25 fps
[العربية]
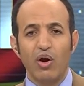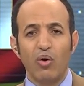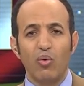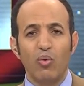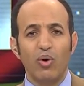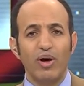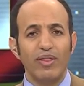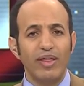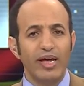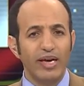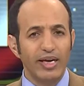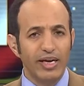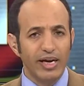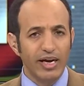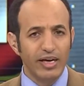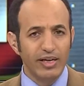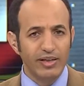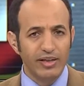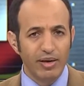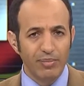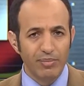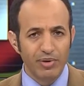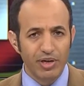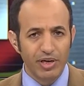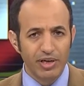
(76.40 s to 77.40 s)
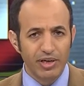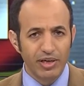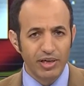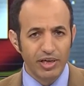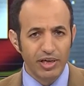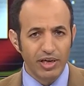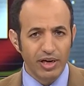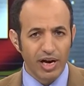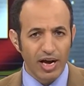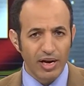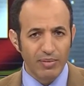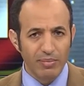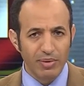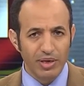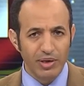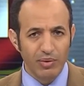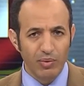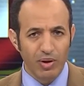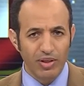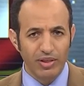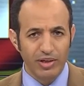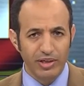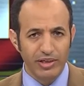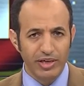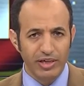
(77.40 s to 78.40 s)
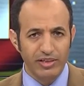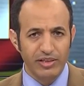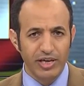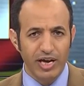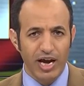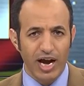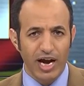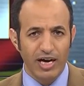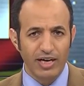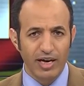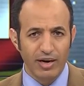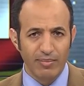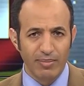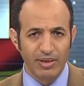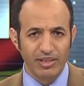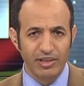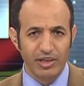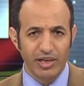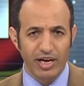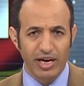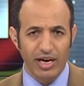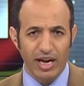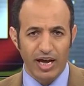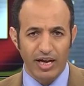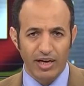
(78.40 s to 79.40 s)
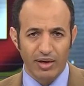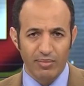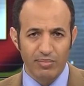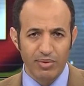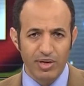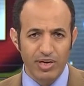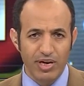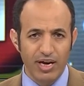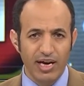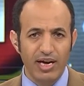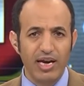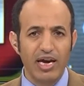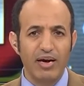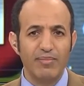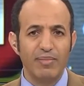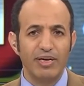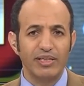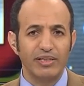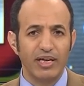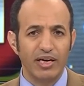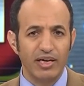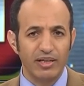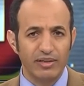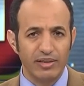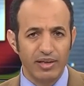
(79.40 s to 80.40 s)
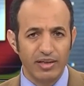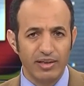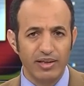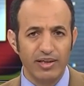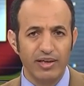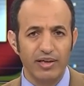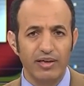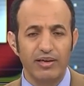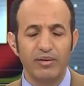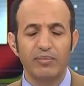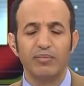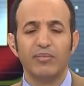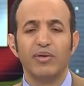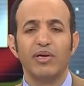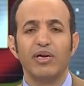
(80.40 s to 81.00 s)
وذلك لتمكين إيران من وضع يدها على المنطقة العربية كما تقتضي